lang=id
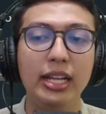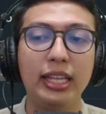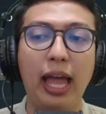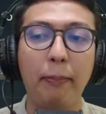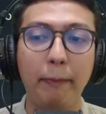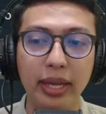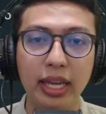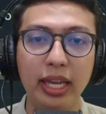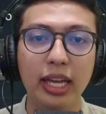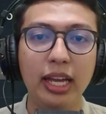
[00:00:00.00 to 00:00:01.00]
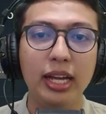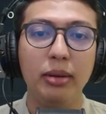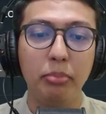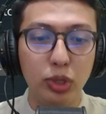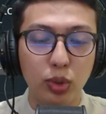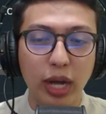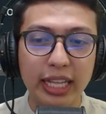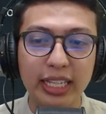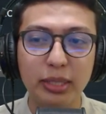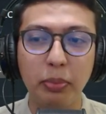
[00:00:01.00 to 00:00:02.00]
tapi
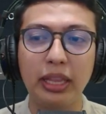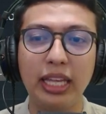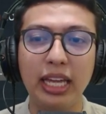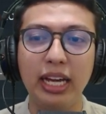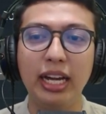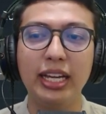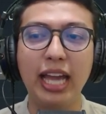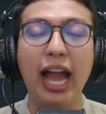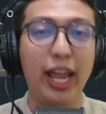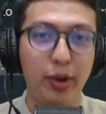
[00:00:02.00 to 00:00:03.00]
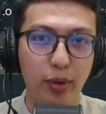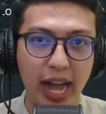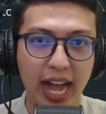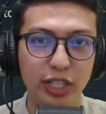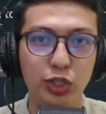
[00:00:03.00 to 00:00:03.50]
bentukannya seperti uh, ya hewan.